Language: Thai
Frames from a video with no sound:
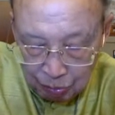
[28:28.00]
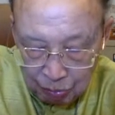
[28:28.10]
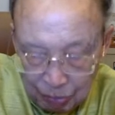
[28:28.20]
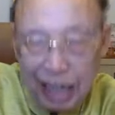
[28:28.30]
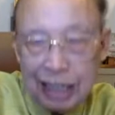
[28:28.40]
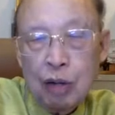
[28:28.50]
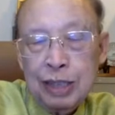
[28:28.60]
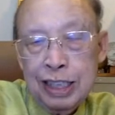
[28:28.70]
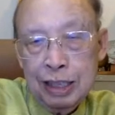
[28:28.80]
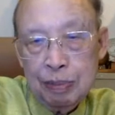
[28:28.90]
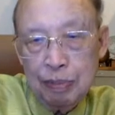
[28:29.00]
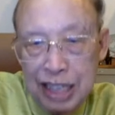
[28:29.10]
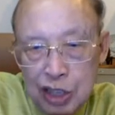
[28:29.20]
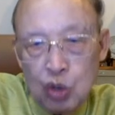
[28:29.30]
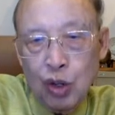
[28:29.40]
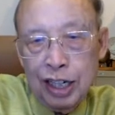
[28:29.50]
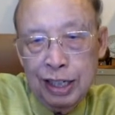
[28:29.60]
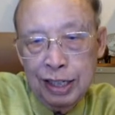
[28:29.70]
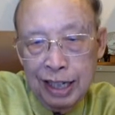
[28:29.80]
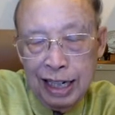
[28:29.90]
ประกาศข่าวประเสริฐมีส่วน
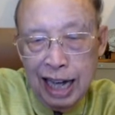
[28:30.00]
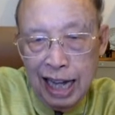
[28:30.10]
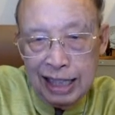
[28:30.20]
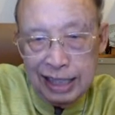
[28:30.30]
ในการ